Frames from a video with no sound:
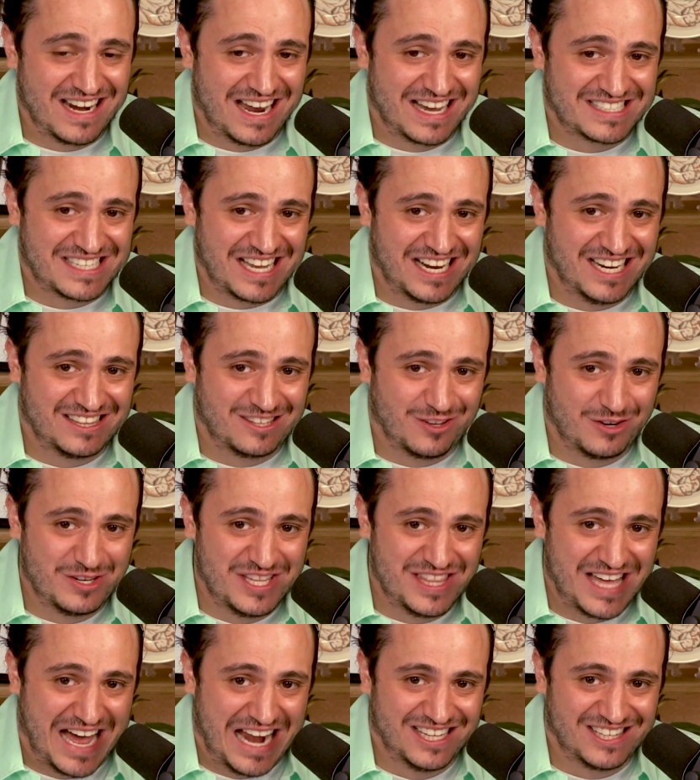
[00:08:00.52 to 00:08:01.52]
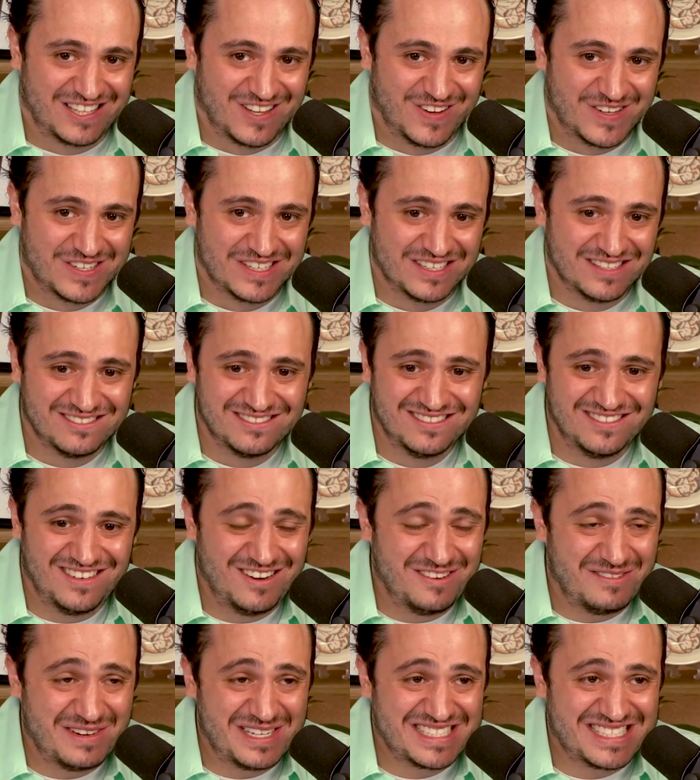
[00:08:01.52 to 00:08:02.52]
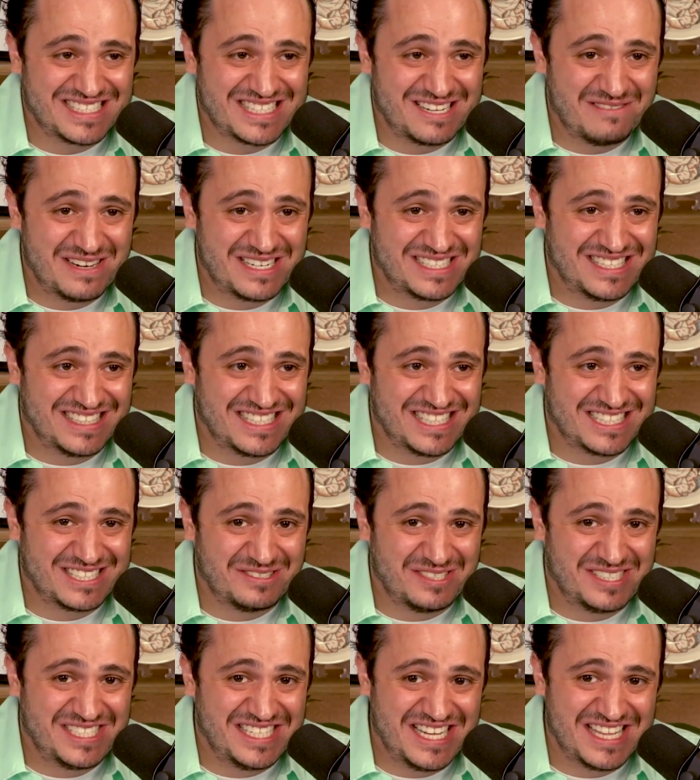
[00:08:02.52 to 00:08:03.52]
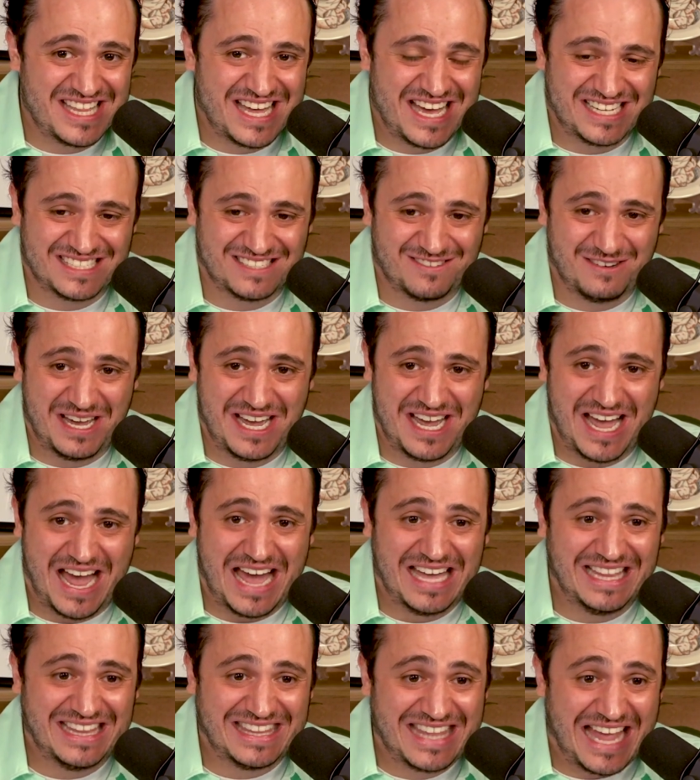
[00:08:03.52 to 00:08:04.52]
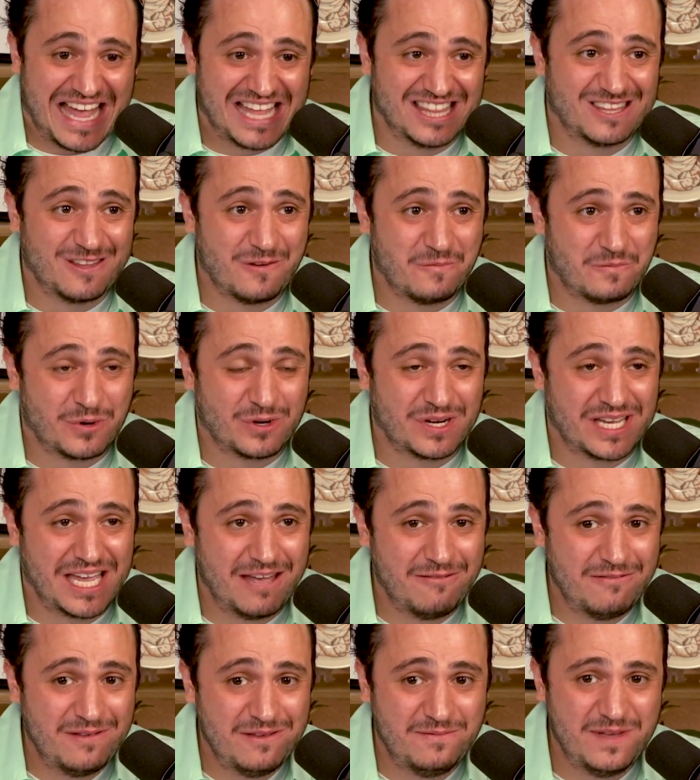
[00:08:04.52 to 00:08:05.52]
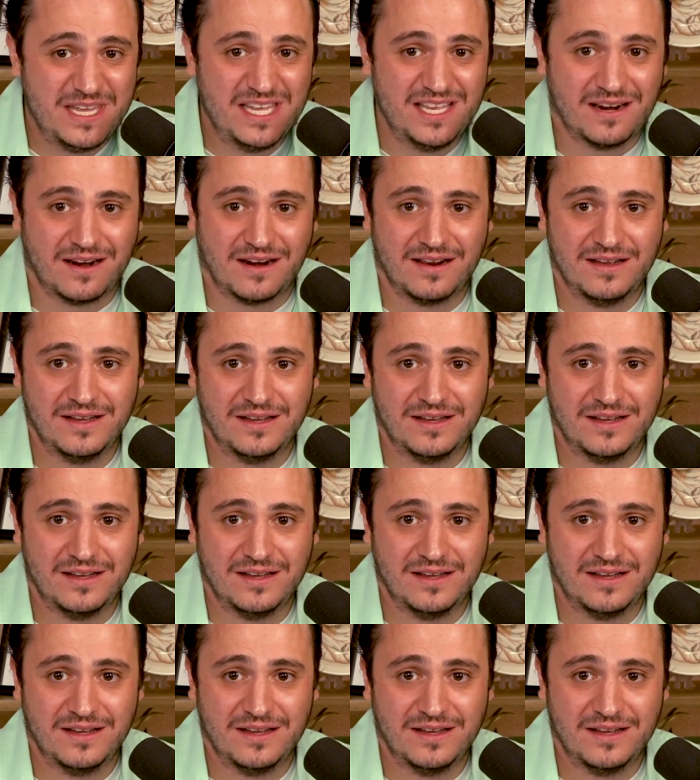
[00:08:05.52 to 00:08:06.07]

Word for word: en la que sale Tony Dalton. No lo vas a saber si te suicidas, güey. Hay tanto por qué vivir